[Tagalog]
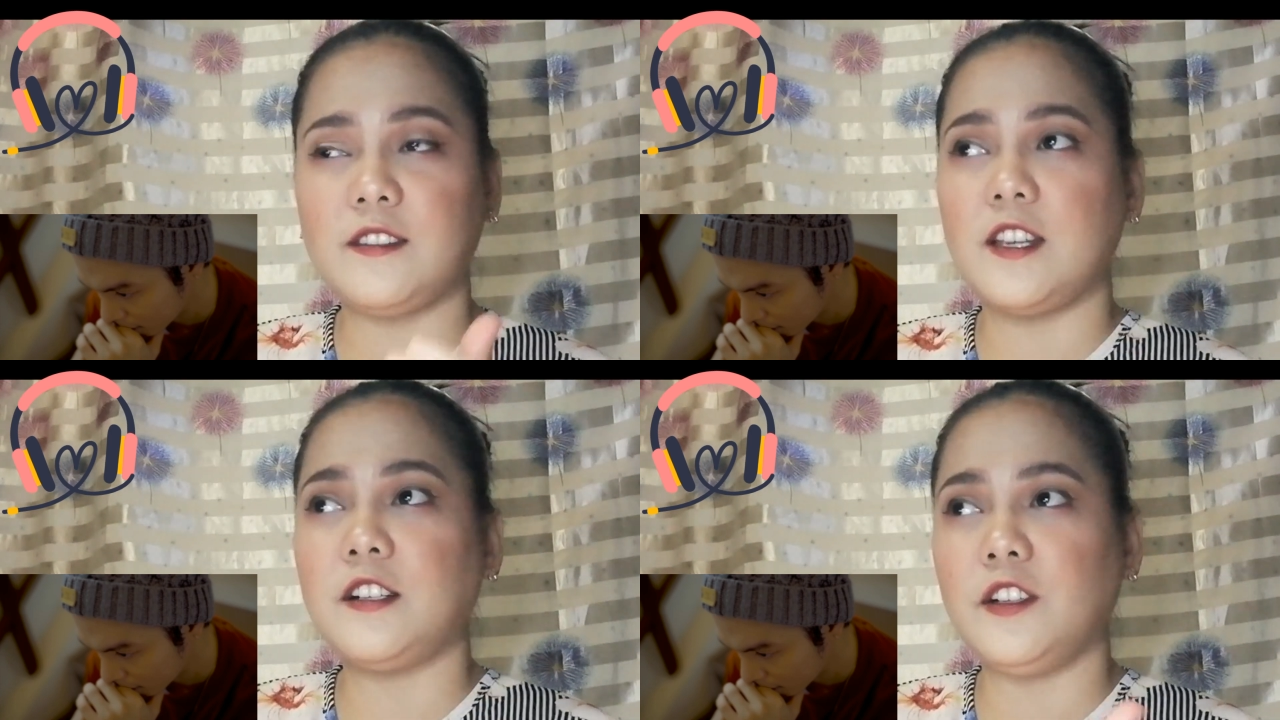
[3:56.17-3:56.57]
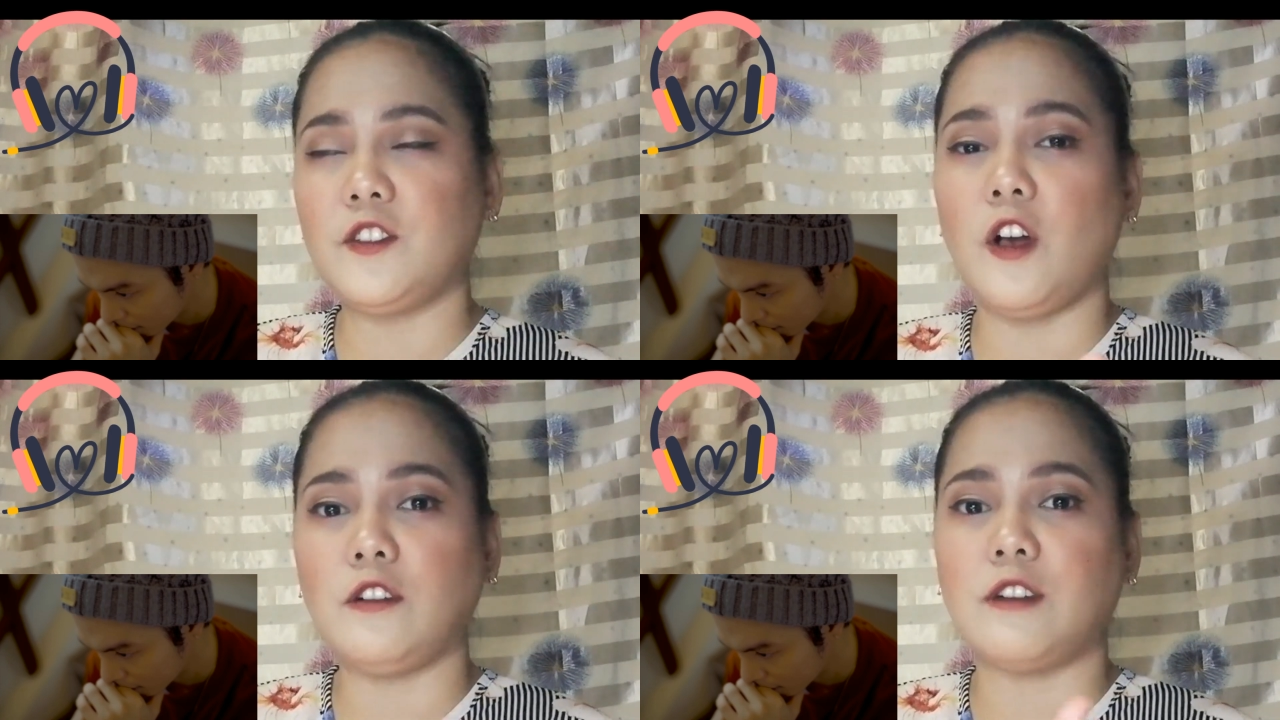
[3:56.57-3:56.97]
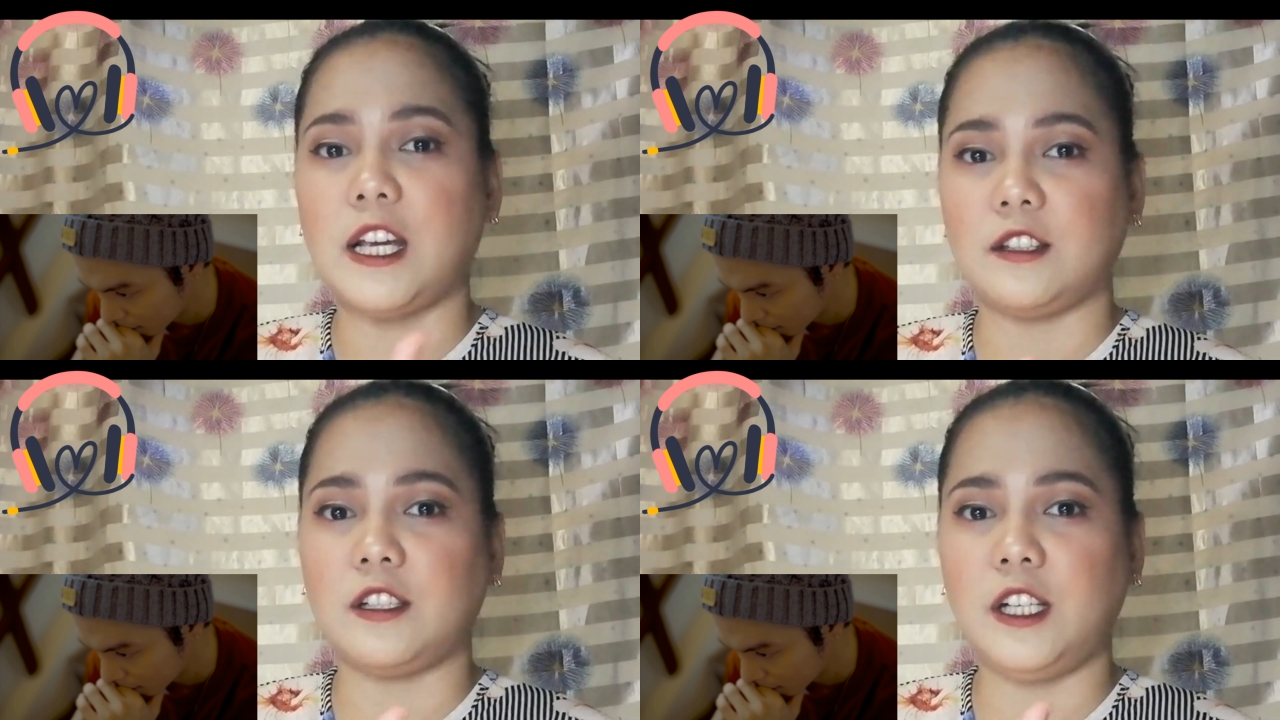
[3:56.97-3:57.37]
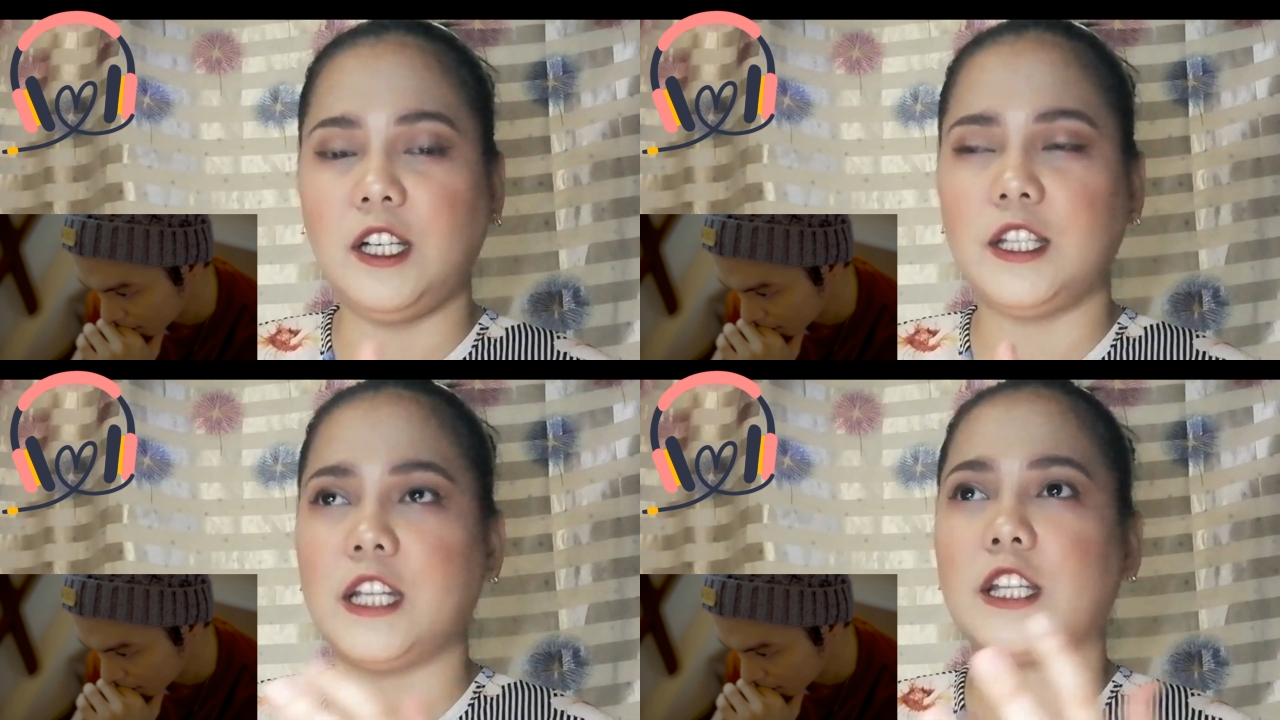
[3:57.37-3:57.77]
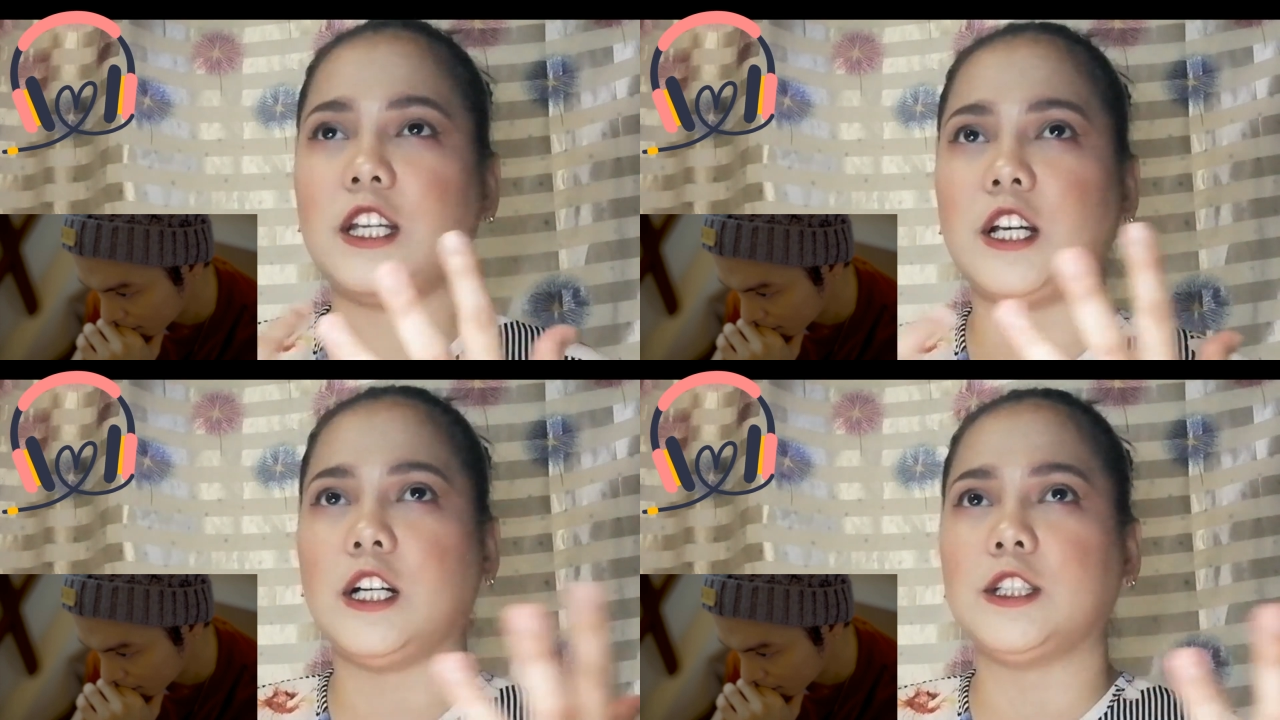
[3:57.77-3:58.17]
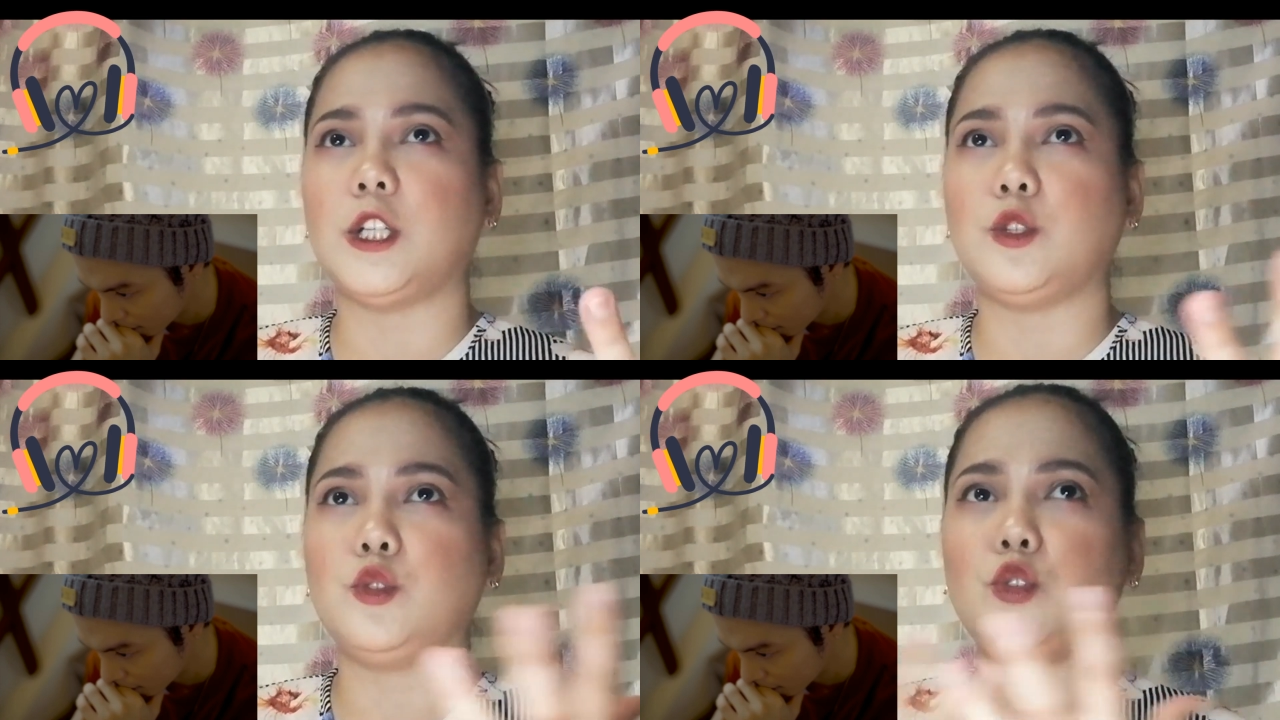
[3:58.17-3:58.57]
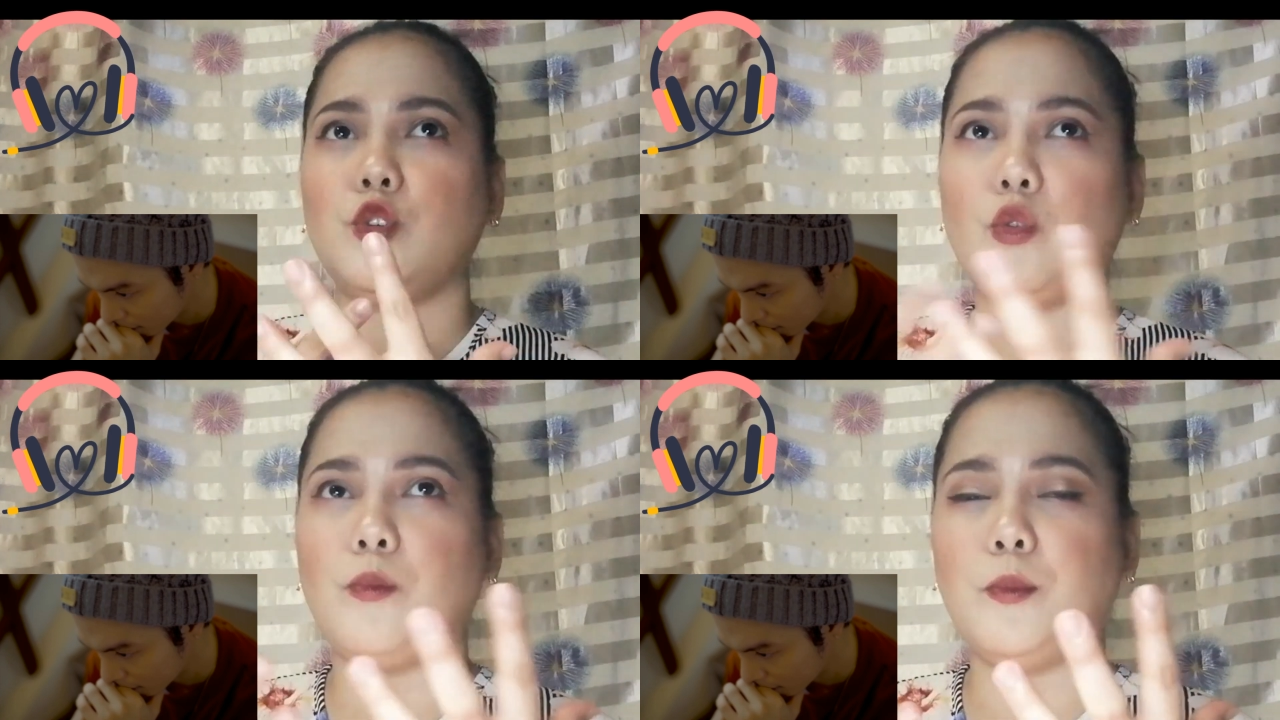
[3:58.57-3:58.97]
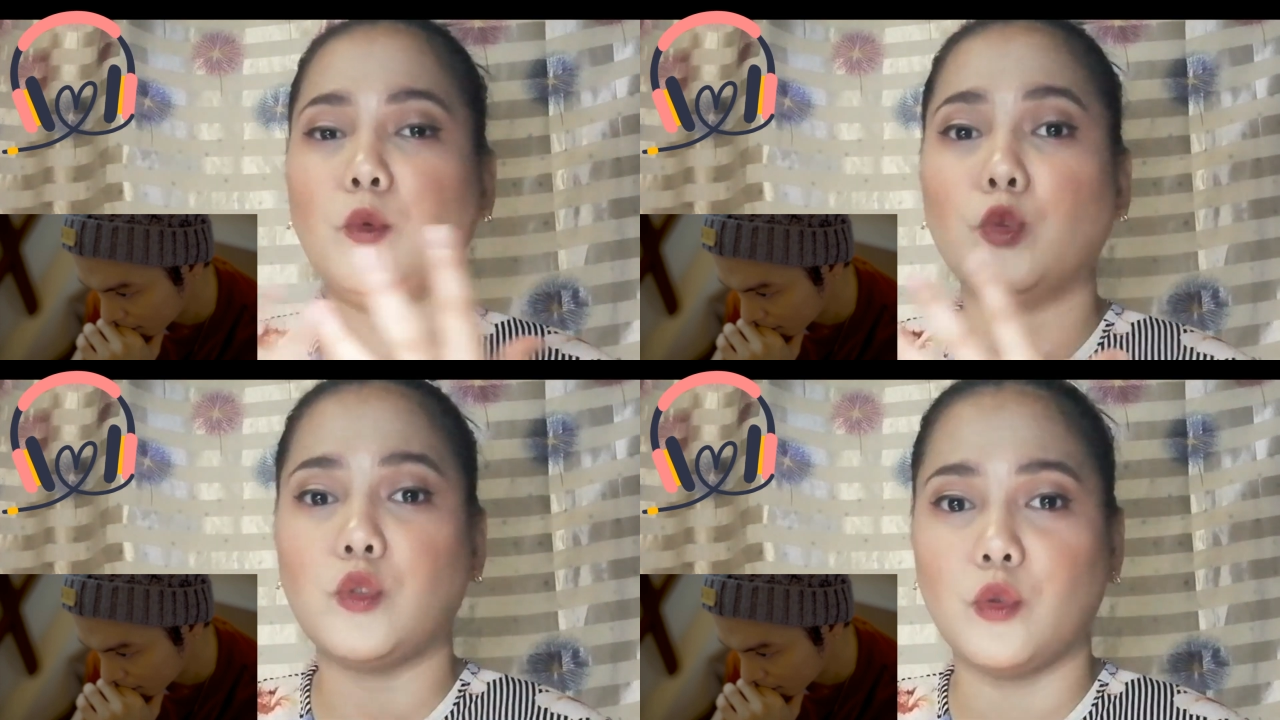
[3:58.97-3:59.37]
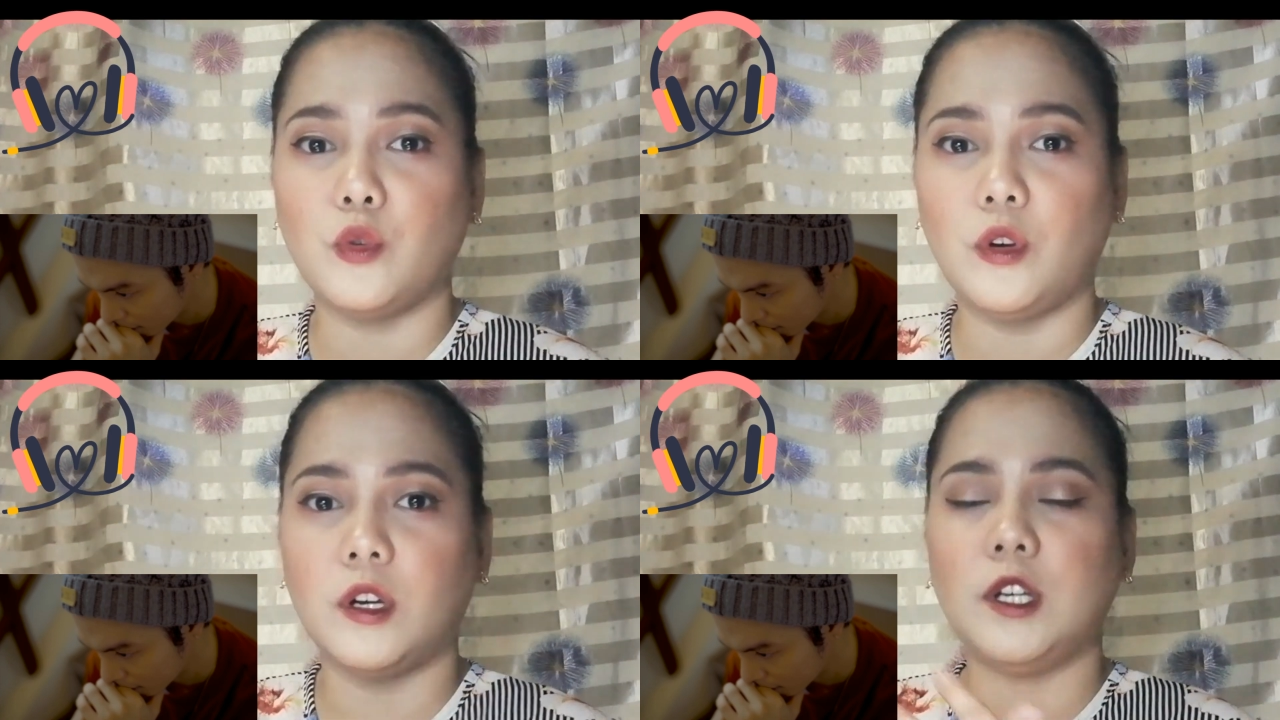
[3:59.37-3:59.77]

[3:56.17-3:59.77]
singer-songwriter na talagang nandoon yung puso